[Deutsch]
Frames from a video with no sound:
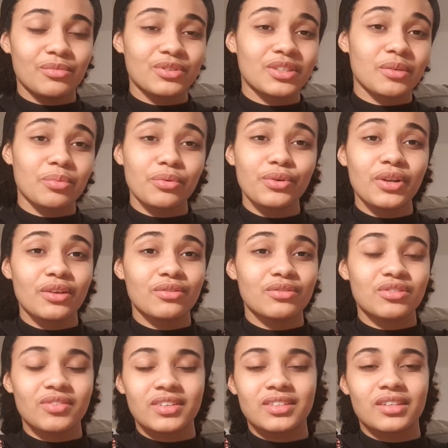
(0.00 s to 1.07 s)
unsere Brüder und
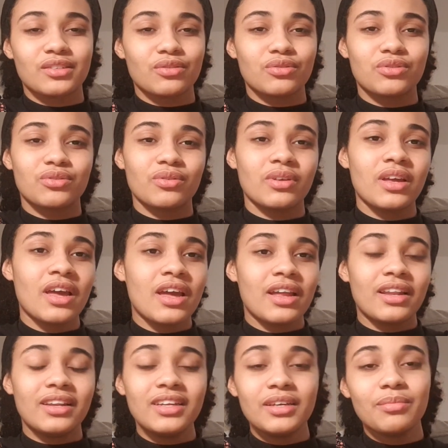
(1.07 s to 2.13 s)
Schwestern so zu
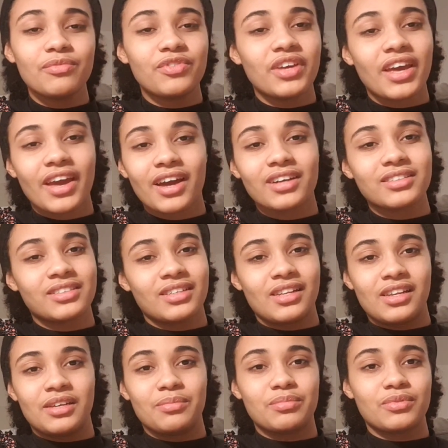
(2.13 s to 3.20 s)
lieben, wie er sie
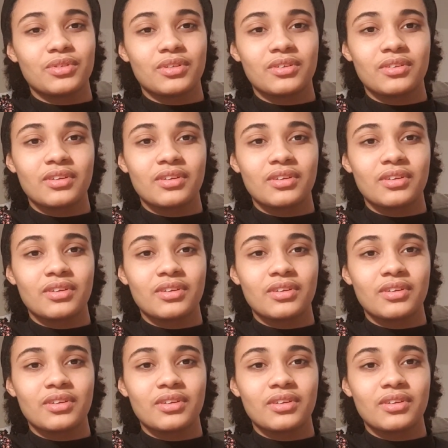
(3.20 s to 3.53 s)
liebt.